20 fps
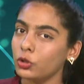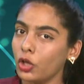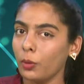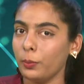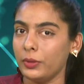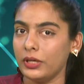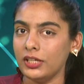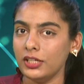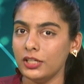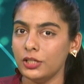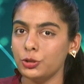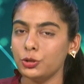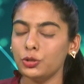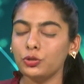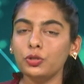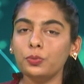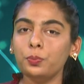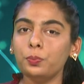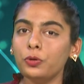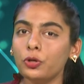তবে
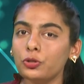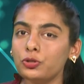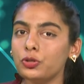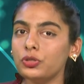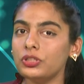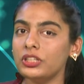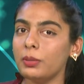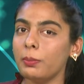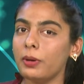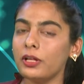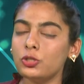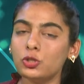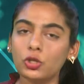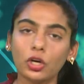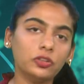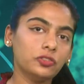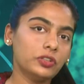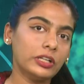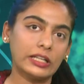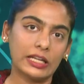শুধু প্রযুক্তি বা
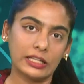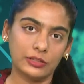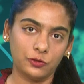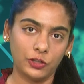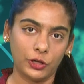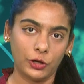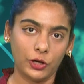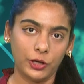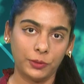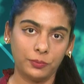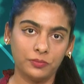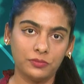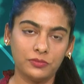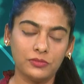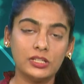যন্ত্রের ক্ষেত্রে নয়